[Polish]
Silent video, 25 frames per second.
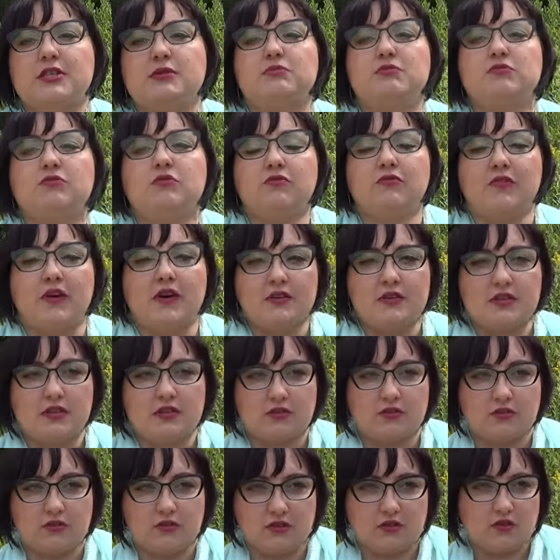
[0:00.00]

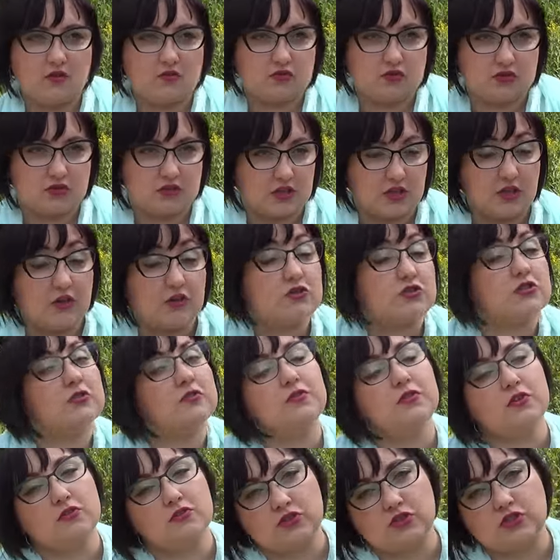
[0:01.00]
zamiłowanie do tego wszystkiego, co
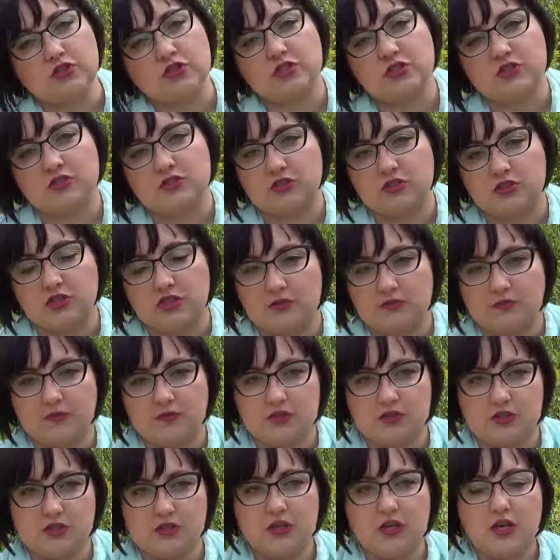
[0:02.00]
wiąże się z życiem
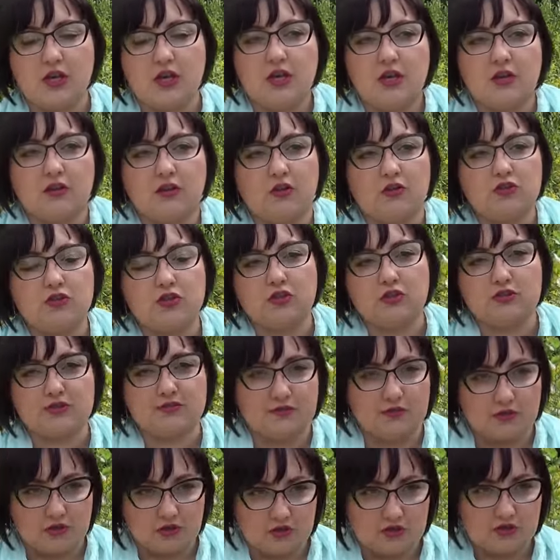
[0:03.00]
wsi. Nosi to
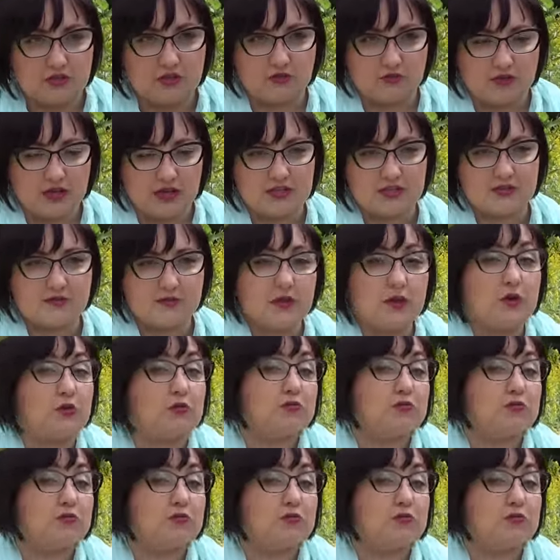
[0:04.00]
swoistą nazwę